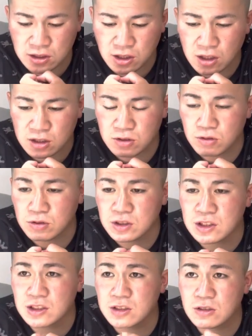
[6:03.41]
だからその
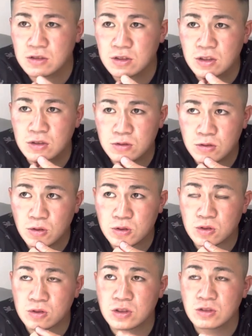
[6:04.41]
実力でいうと
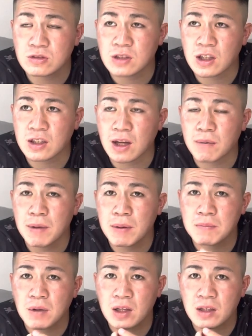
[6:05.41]
その修学館
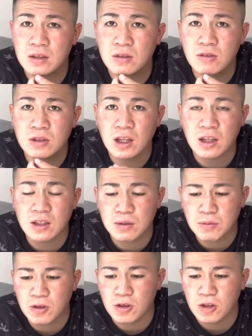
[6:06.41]
メンバーの中で
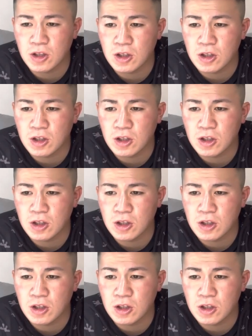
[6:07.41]
も